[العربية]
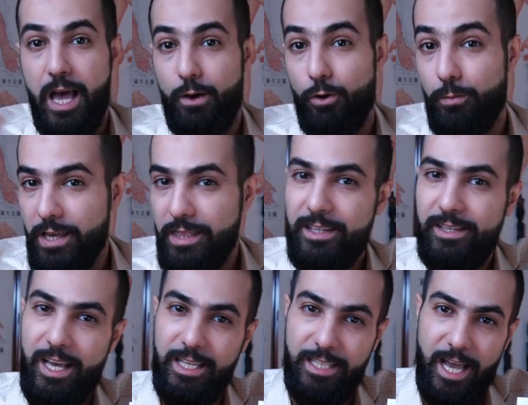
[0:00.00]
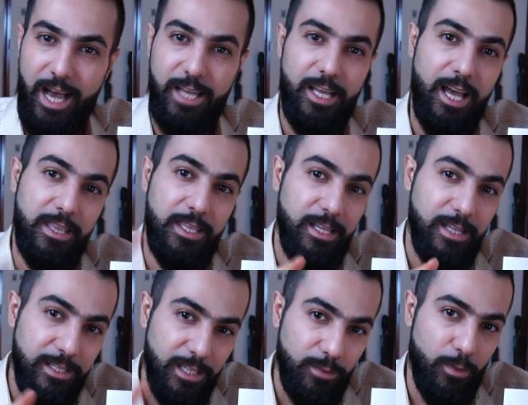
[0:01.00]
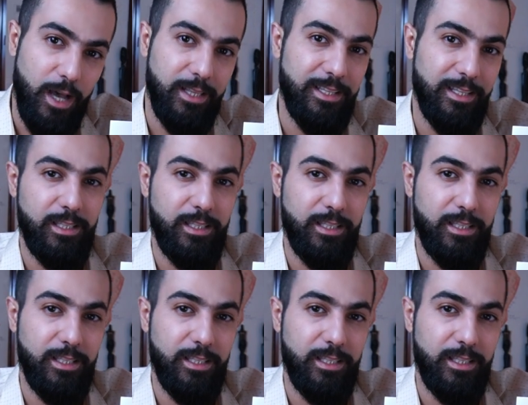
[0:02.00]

وبإذن الله تعالى هذه ليست محطة